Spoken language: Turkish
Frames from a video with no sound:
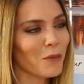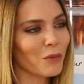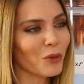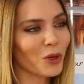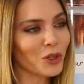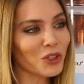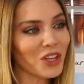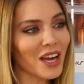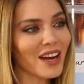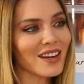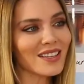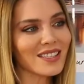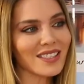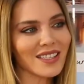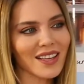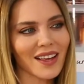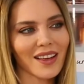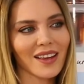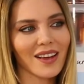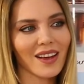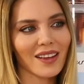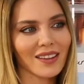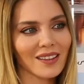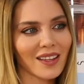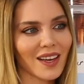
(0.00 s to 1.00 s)
Modern
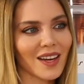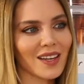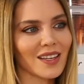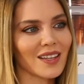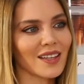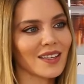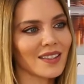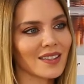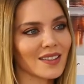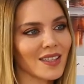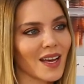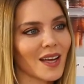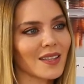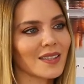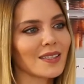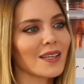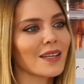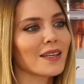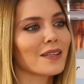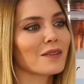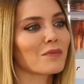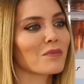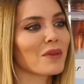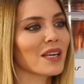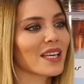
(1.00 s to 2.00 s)
seyyahlarla
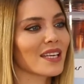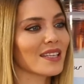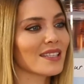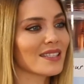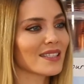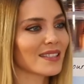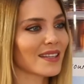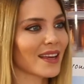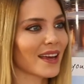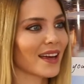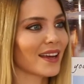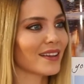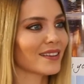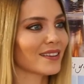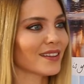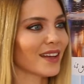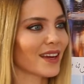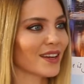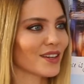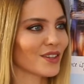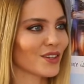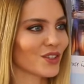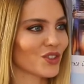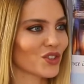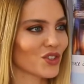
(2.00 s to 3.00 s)
tatile gitmek
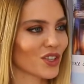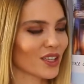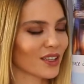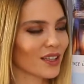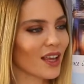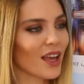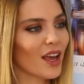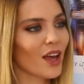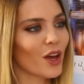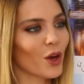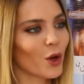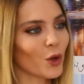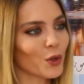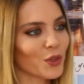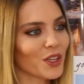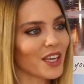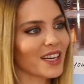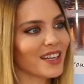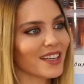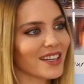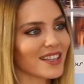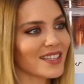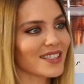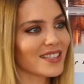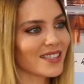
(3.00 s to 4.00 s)
isteyenler için
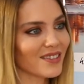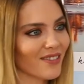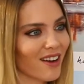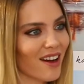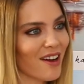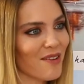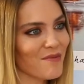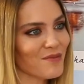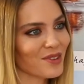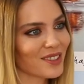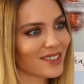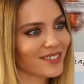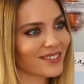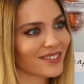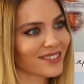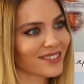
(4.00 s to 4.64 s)
önerileriniz var mı?